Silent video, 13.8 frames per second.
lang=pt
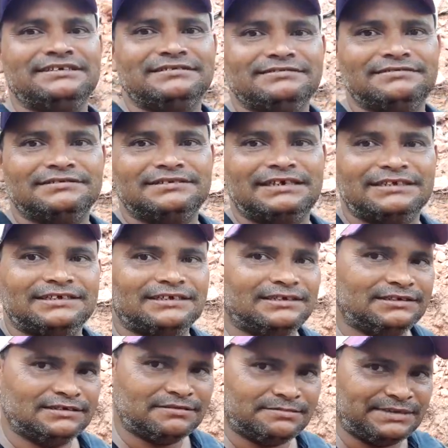tudo
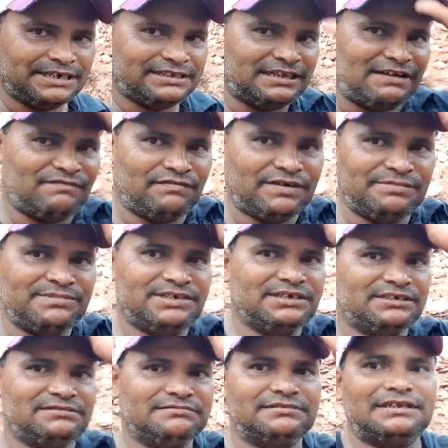tranquilinho, como é que tá a
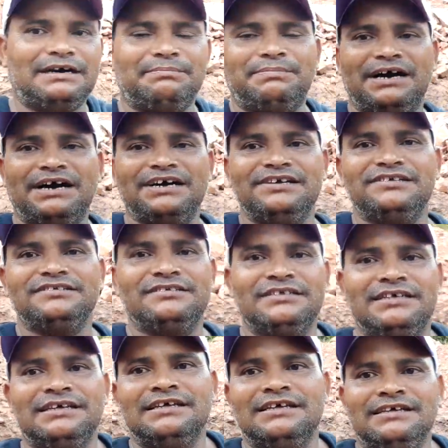família, tudo na paz,
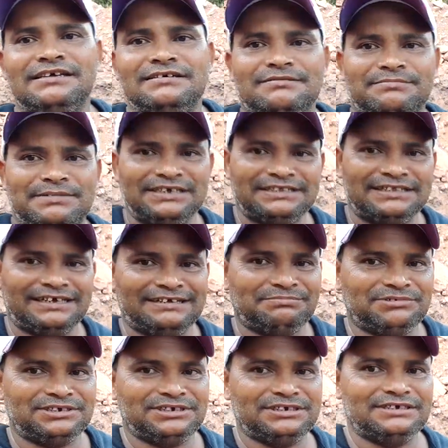como é que tá
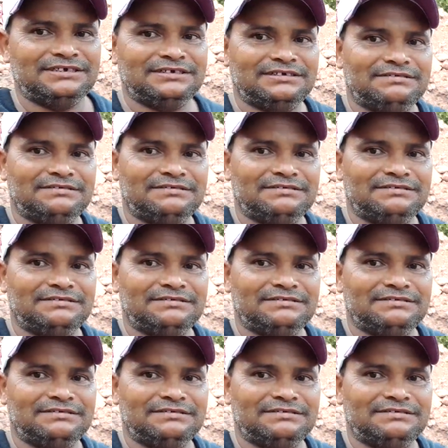por aí?